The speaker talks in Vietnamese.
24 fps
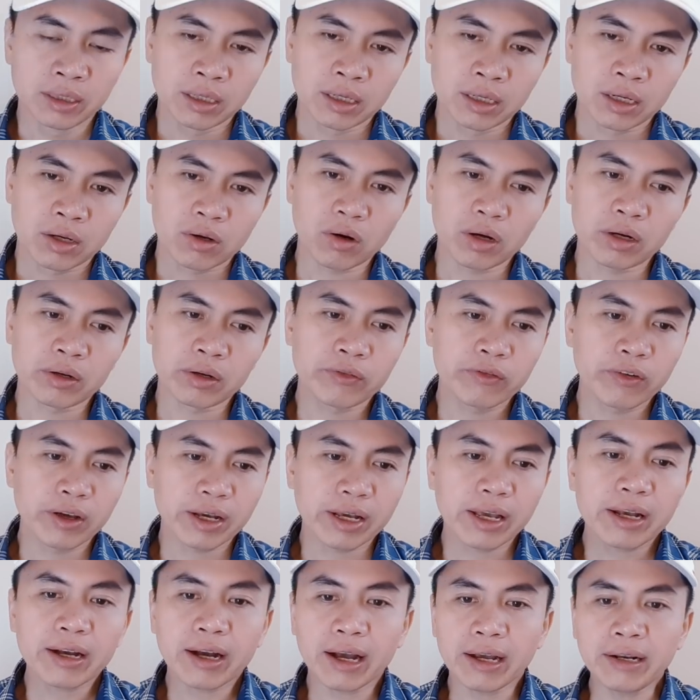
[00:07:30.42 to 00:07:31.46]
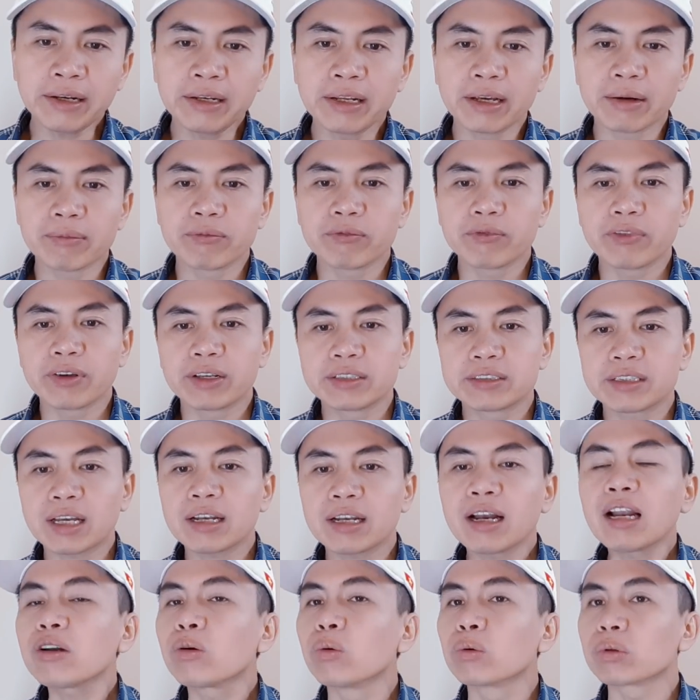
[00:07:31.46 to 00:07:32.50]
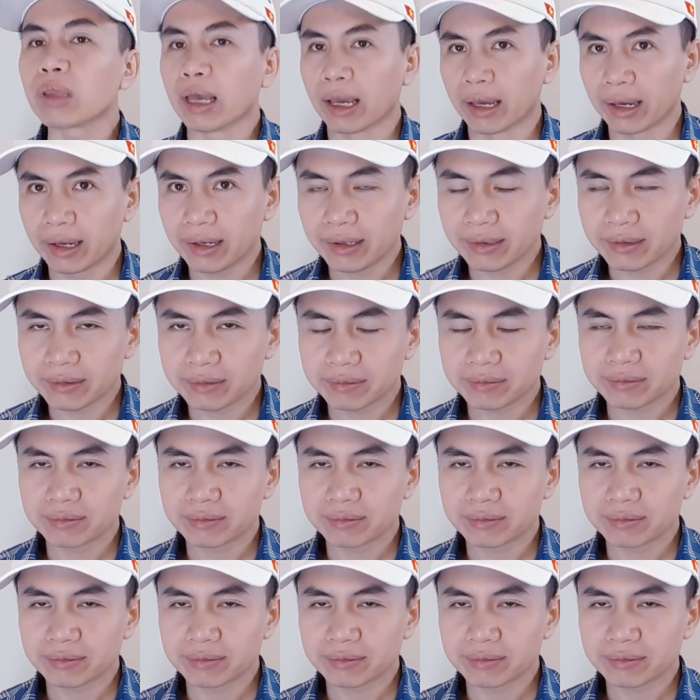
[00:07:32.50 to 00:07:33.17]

Còn về cái khái niệm về giá đất cụ thể,